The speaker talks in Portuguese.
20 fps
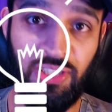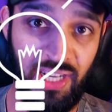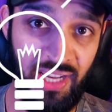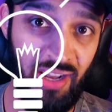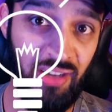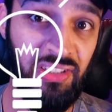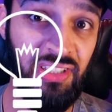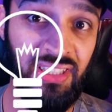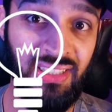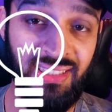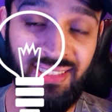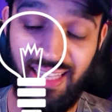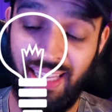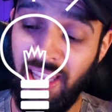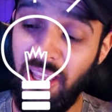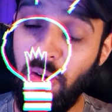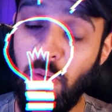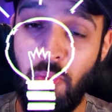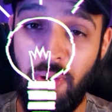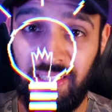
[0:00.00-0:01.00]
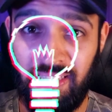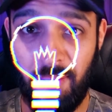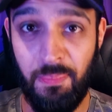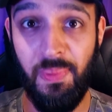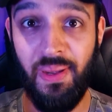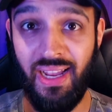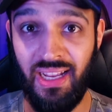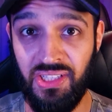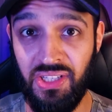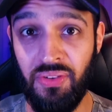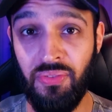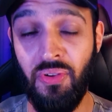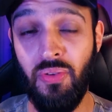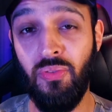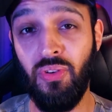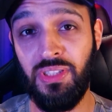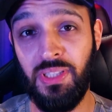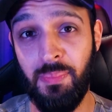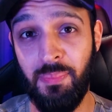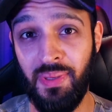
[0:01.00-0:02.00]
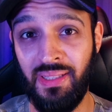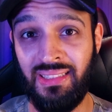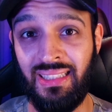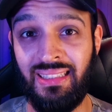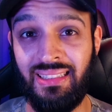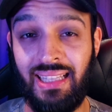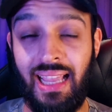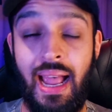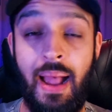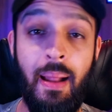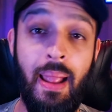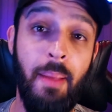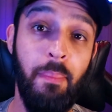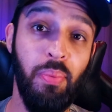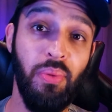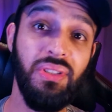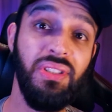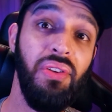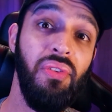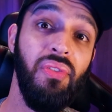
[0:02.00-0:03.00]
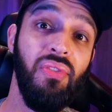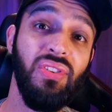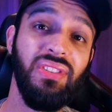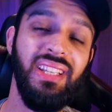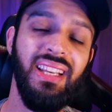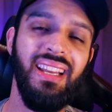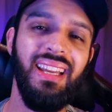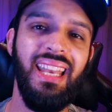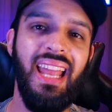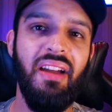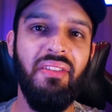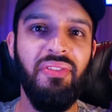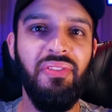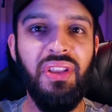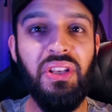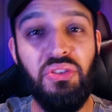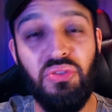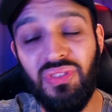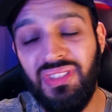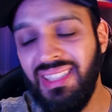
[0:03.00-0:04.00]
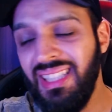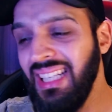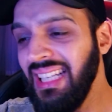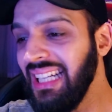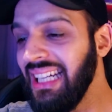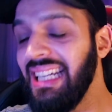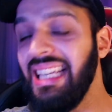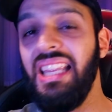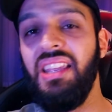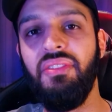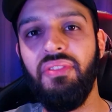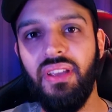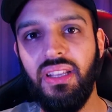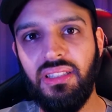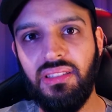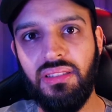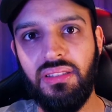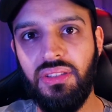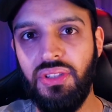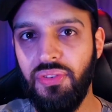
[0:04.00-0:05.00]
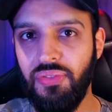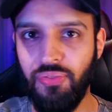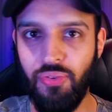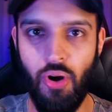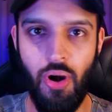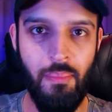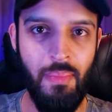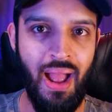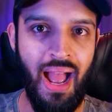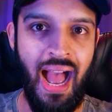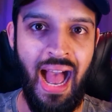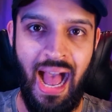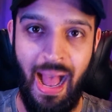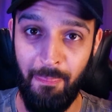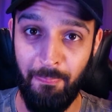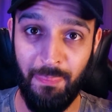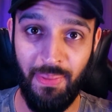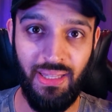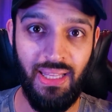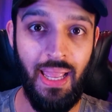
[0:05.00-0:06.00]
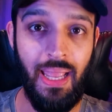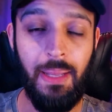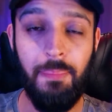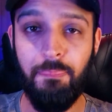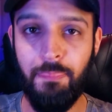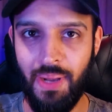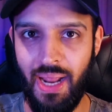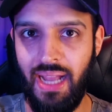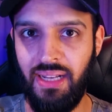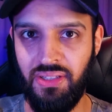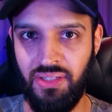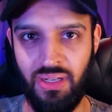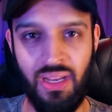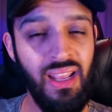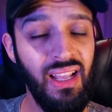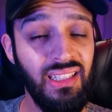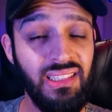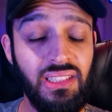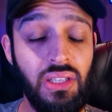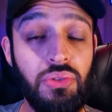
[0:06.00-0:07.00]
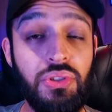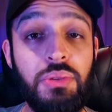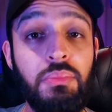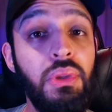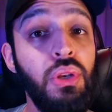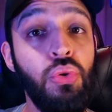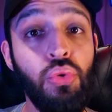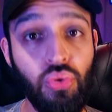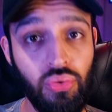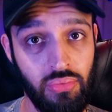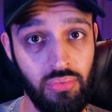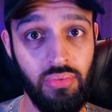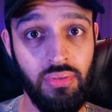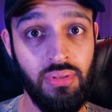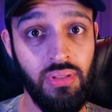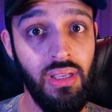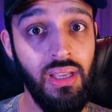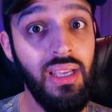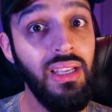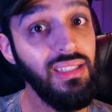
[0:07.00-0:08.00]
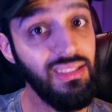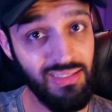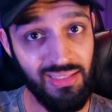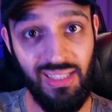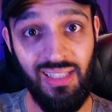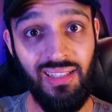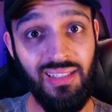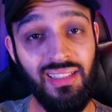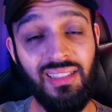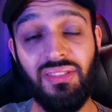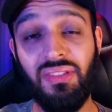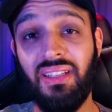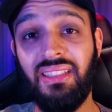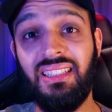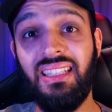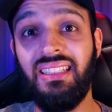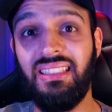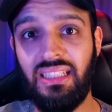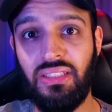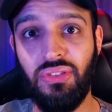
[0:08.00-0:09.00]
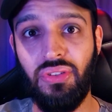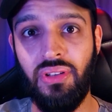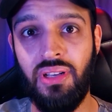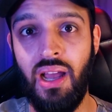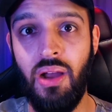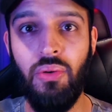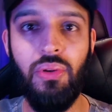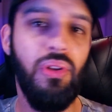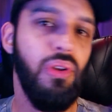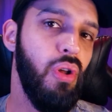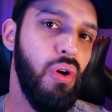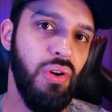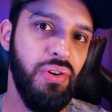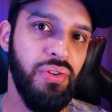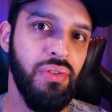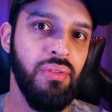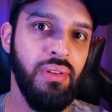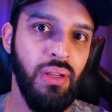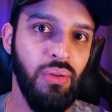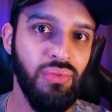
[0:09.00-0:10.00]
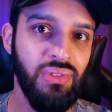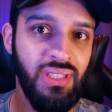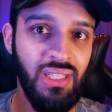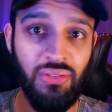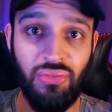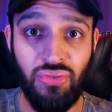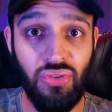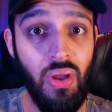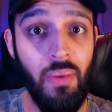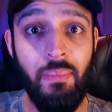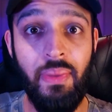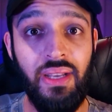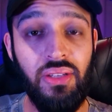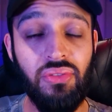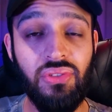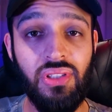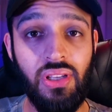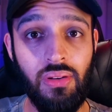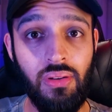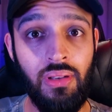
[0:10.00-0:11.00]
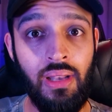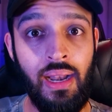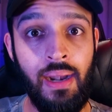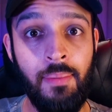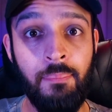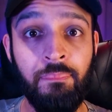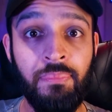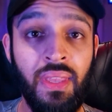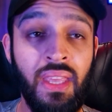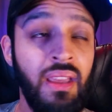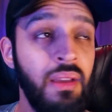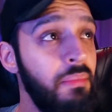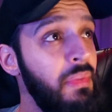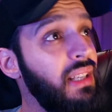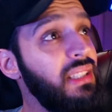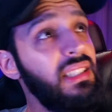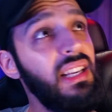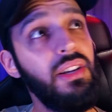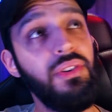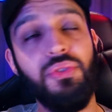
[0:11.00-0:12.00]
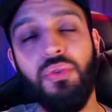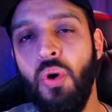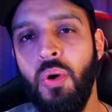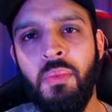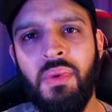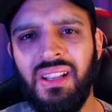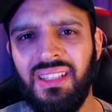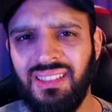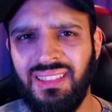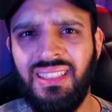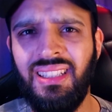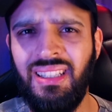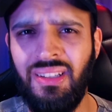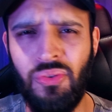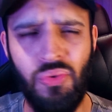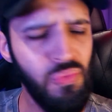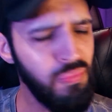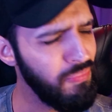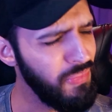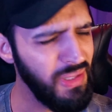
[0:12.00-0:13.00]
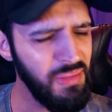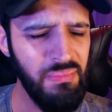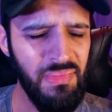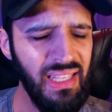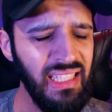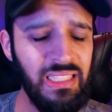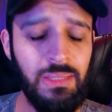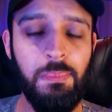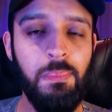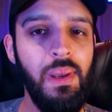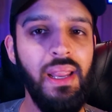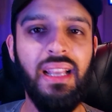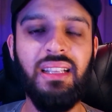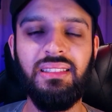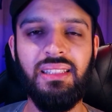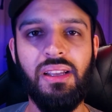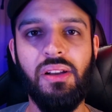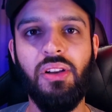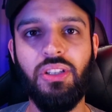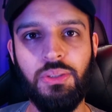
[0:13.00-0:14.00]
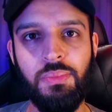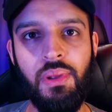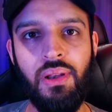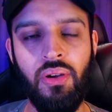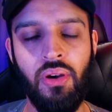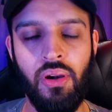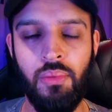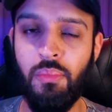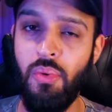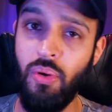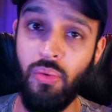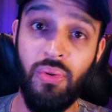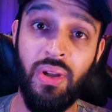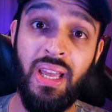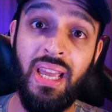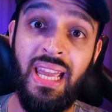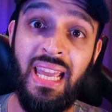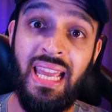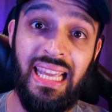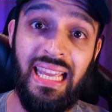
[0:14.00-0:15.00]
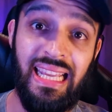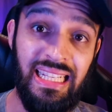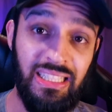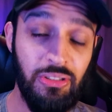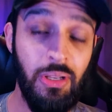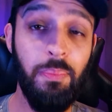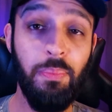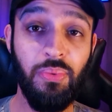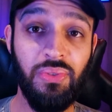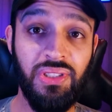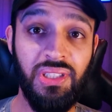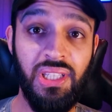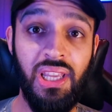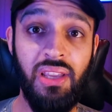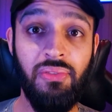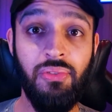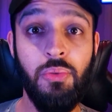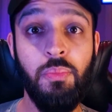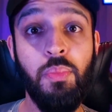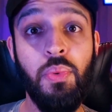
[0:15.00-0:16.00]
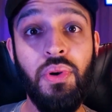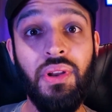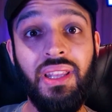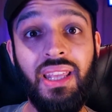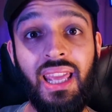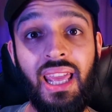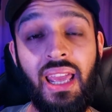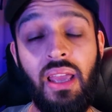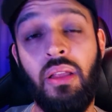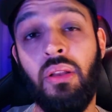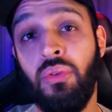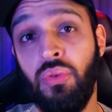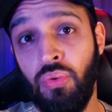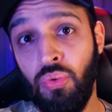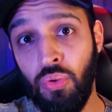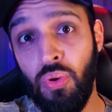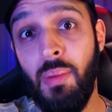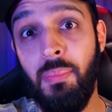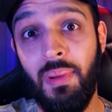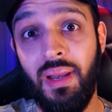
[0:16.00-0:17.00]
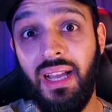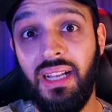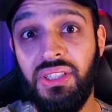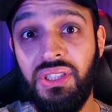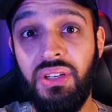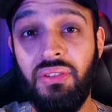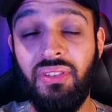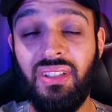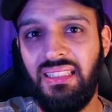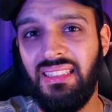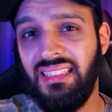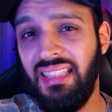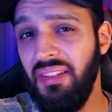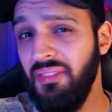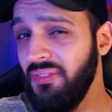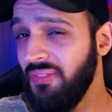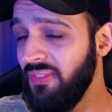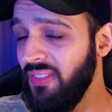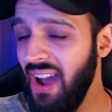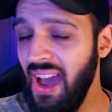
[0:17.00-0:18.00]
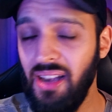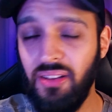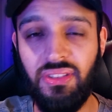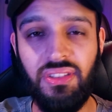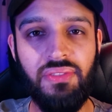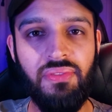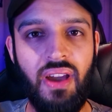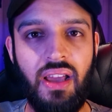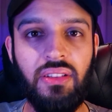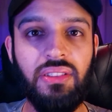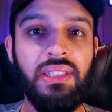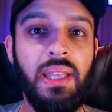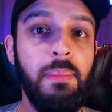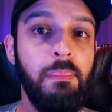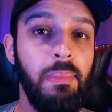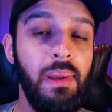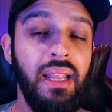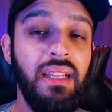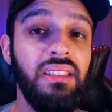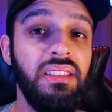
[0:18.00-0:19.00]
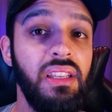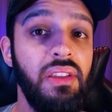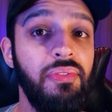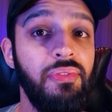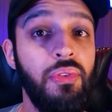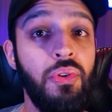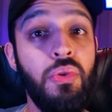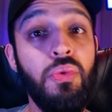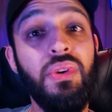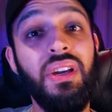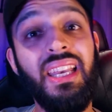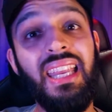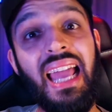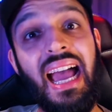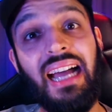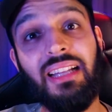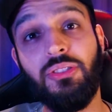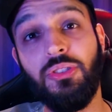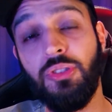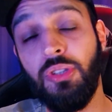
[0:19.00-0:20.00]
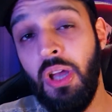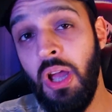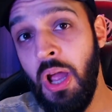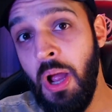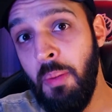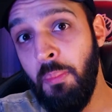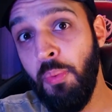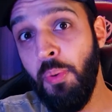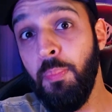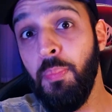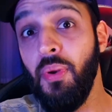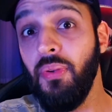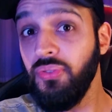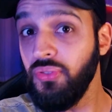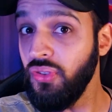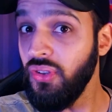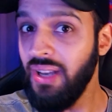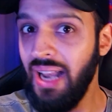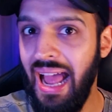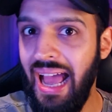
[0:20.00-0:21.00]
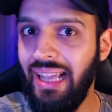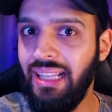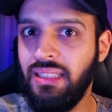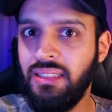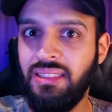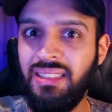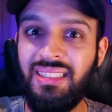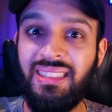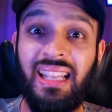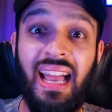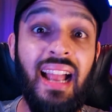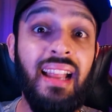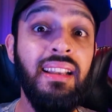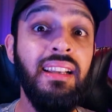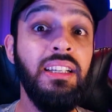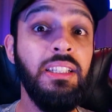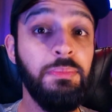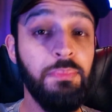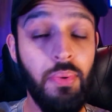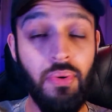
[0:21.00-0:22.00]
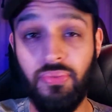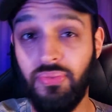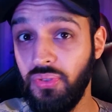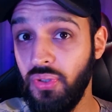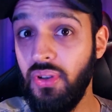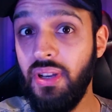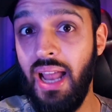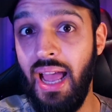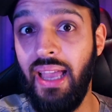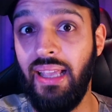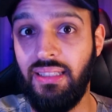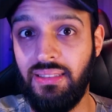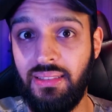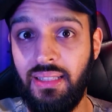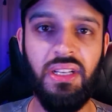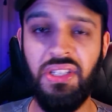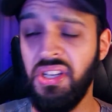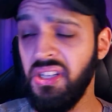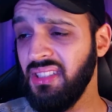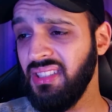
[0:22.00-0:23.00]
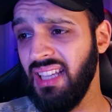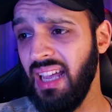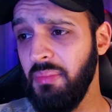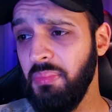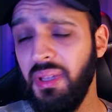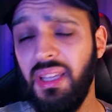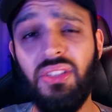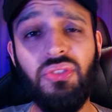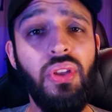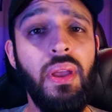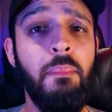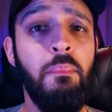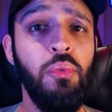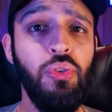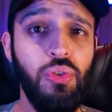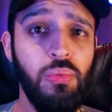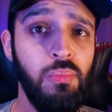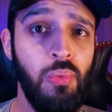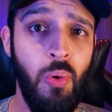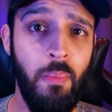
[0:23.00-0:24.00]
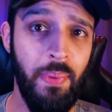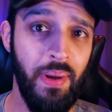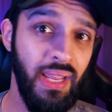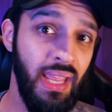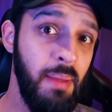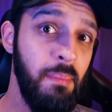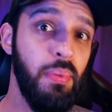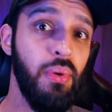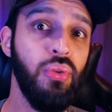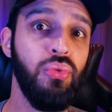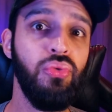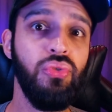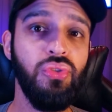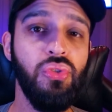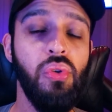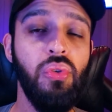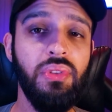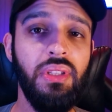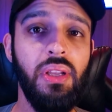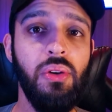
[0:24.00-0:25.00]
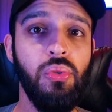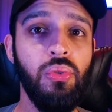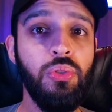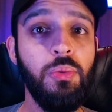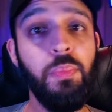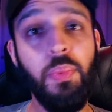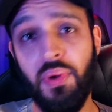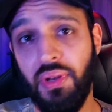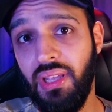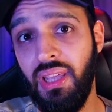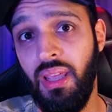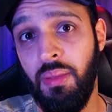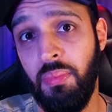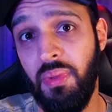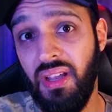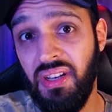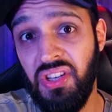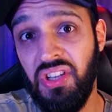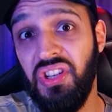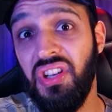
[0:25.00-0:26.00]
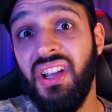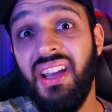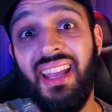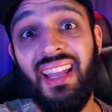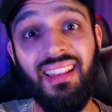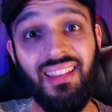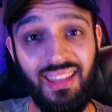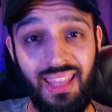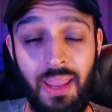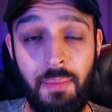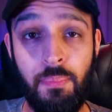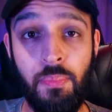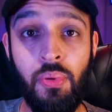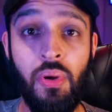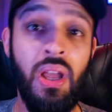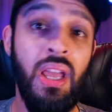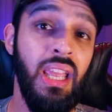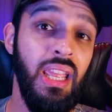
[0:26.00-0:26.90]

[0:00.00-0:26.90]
Eu já quero te dizer que com esse aplicativo que eu vou te apresentar, é possível você criar vídeos incríveis de forma rápida e prática, em questão de minutos. Sim, isso é sensacional e lógico, né? Usando somente o celular. Mas Sérgio, como assim? Me, me explica esse negócio melhor. Bom, isso é possível porque no aplicativo existem vários e vários templates que foram criados por profissionais, designers profissionais. E a gente sabe que isso é muito bom para quem produz conteúdo, por quê? Porque a gente ganha tempo.